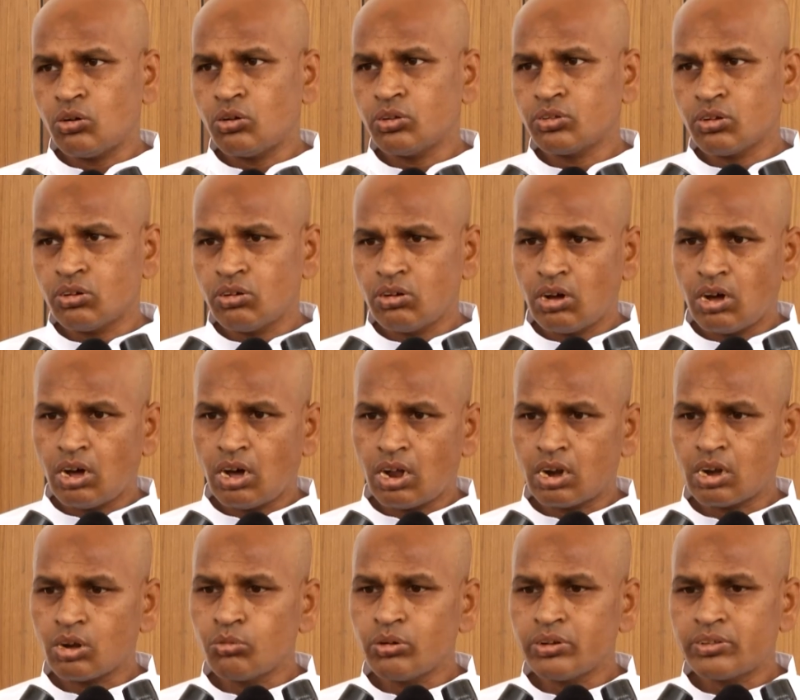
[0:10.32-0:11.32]
ఈరోజు
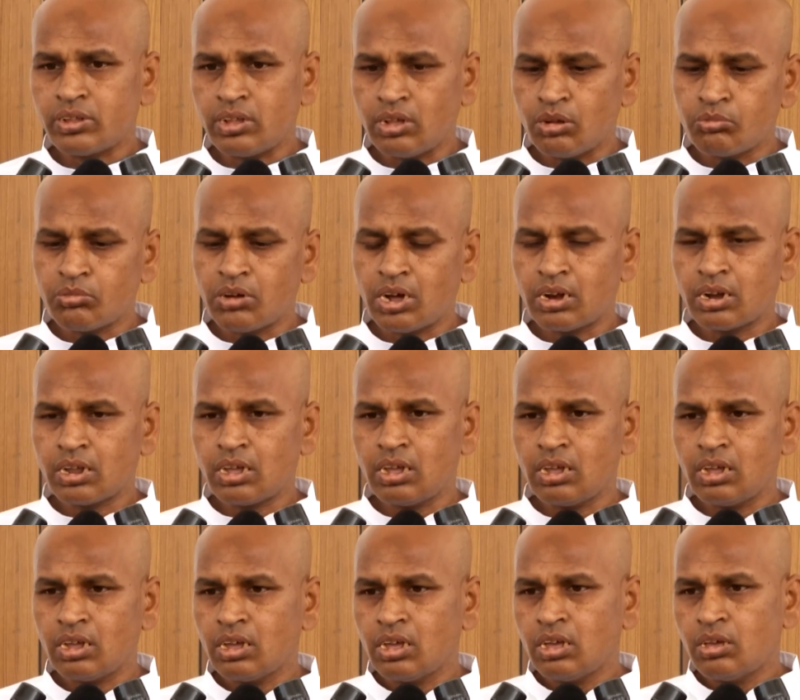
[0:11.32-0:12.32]
ఆనరబుల్ సీఎం గారికి
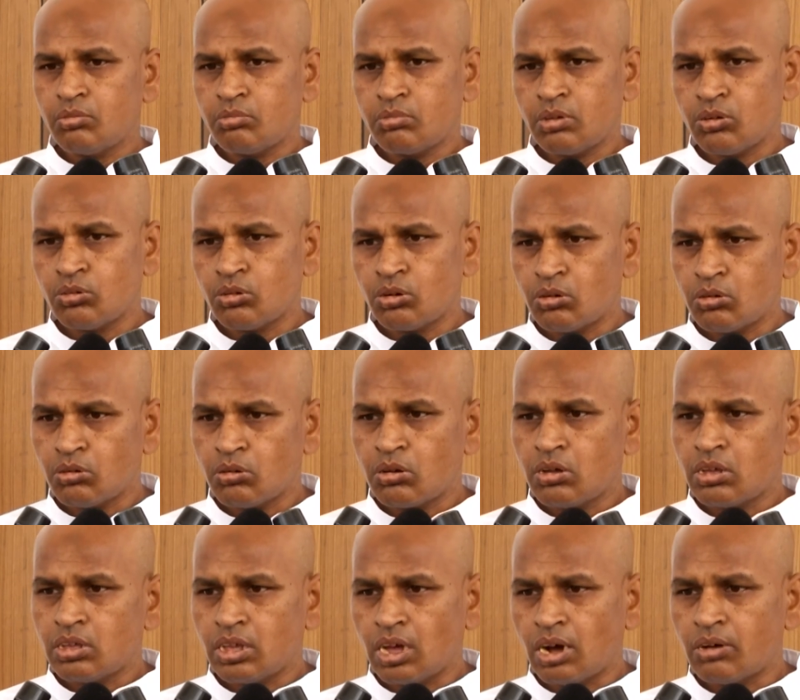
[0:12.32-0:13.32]
మేము
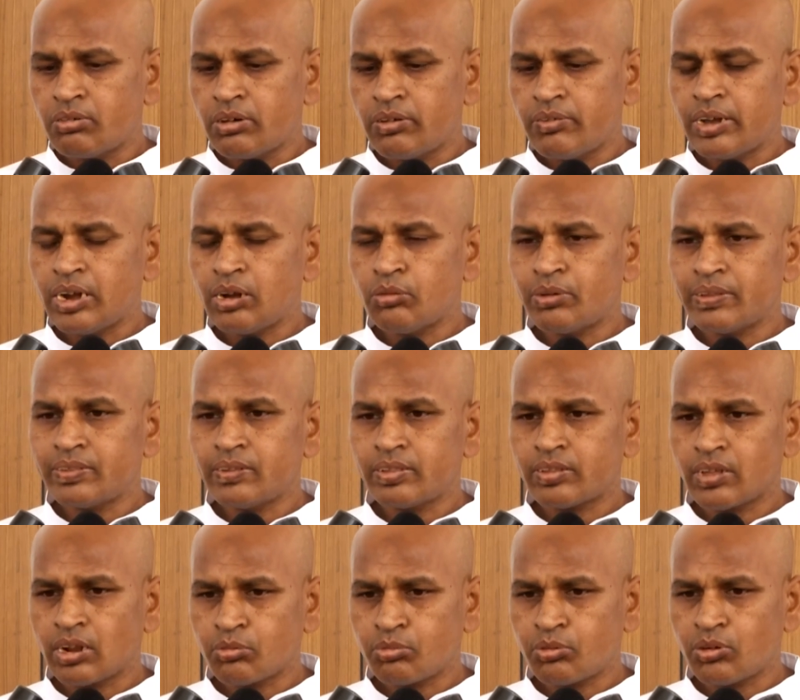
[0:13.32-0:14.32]
యాభై వేల మంది
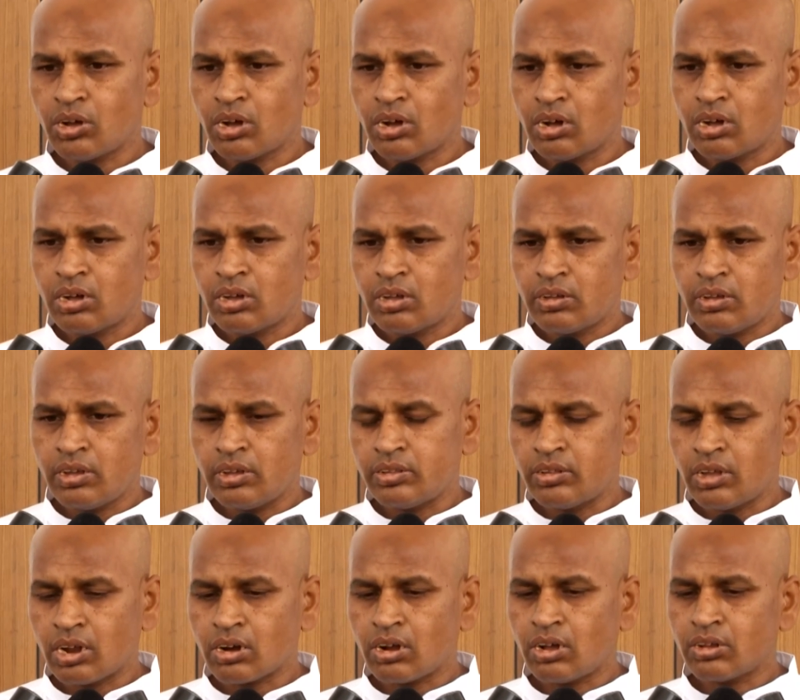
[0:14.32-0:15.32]
తరఫున ఈ
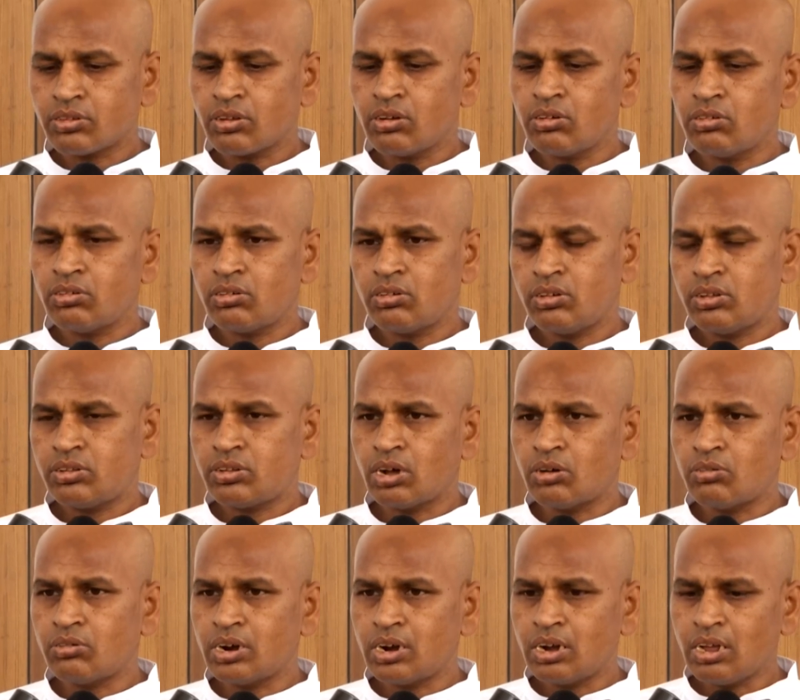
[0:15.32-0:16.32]
దరఖాస్తులు
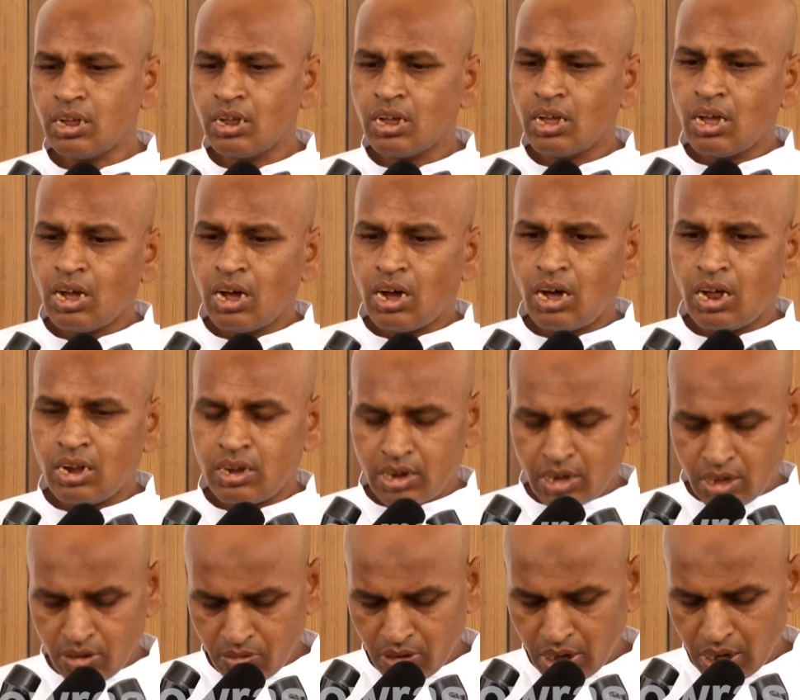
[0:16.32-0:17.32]
ఇచ్చామండి
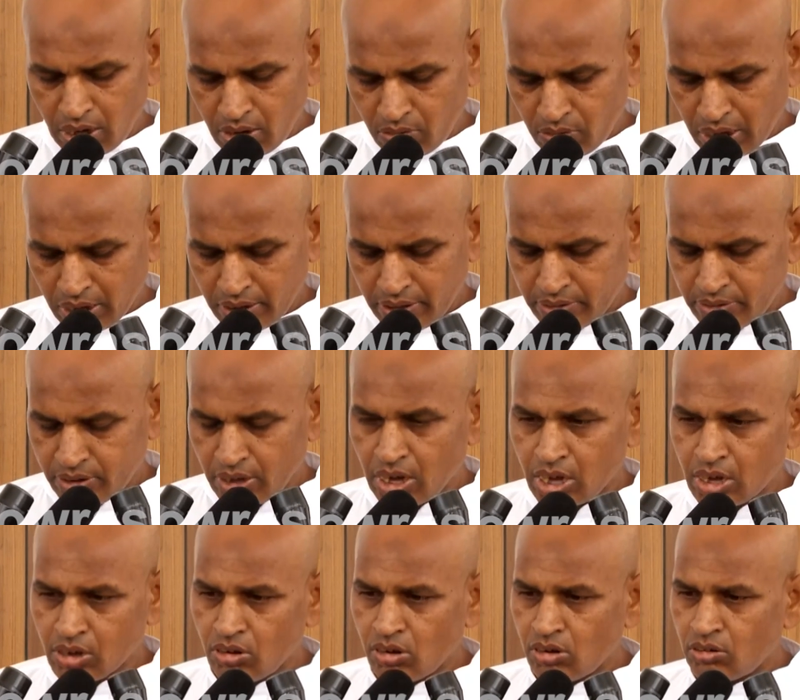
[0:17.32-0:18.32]
ఆల్రెడీ వాళ్ళకి
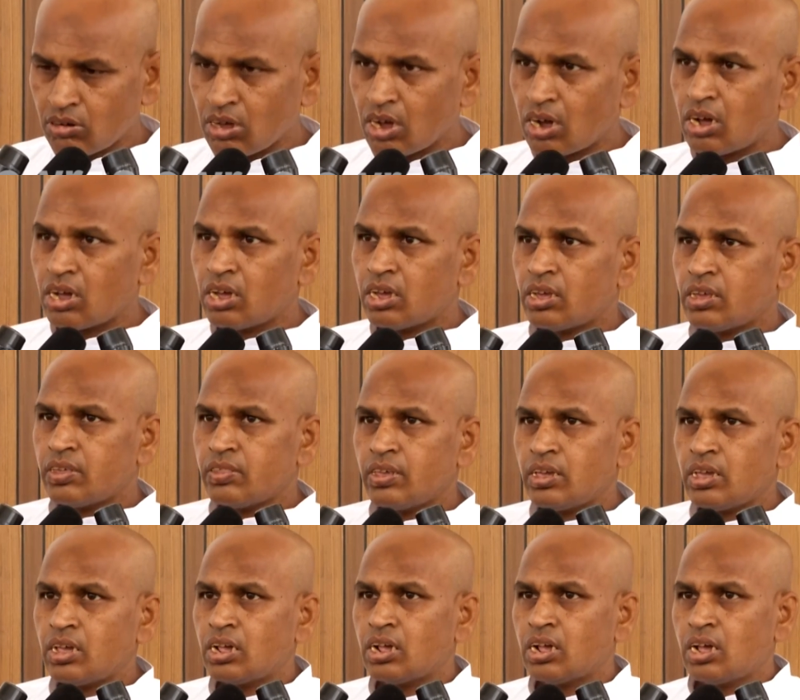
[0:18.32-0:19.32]
ఇచ్చినట్టుగా కూడా
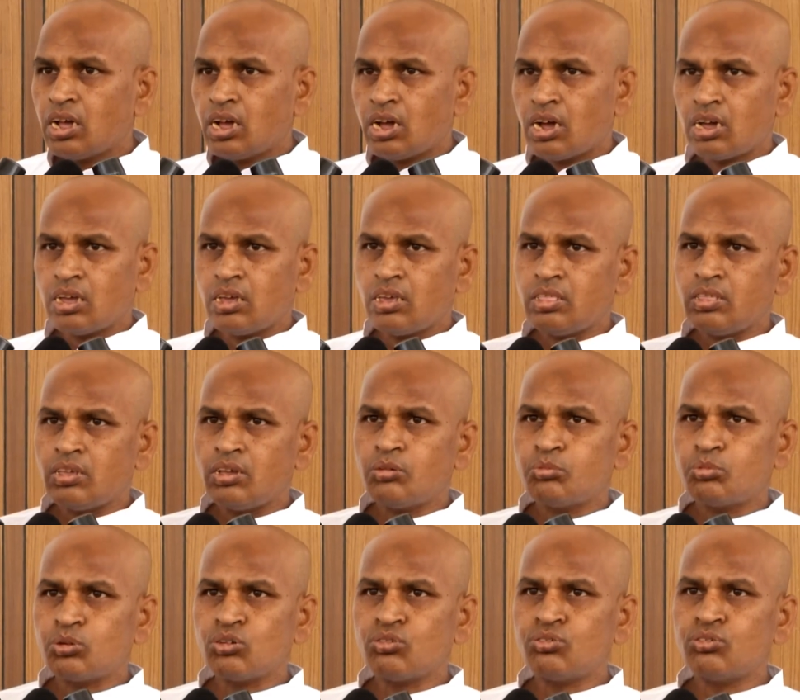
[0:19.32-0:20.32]
ఇది ఇది
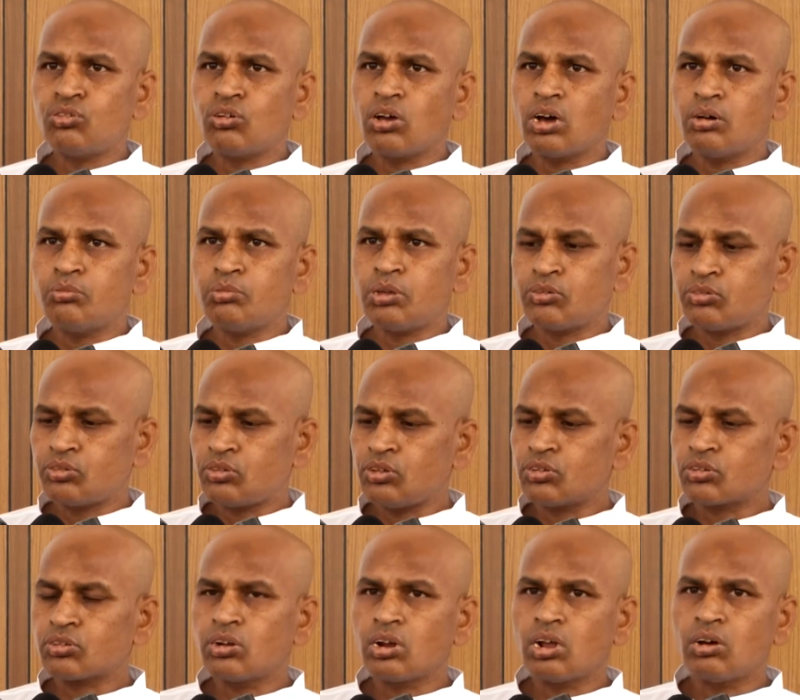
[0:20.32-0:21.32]
ప్రూఫ్ కూడా మేము
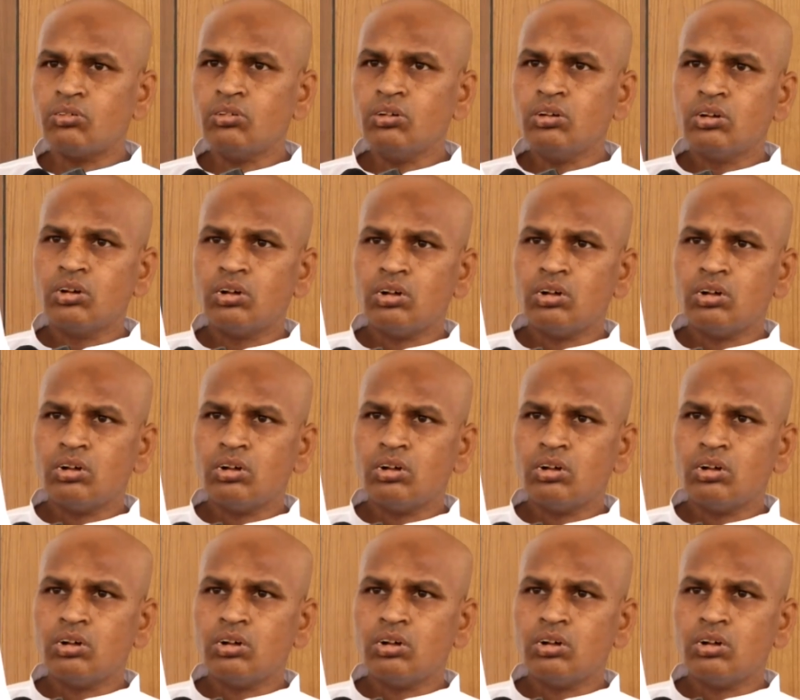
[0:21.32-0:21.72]
తీసుకున్నాము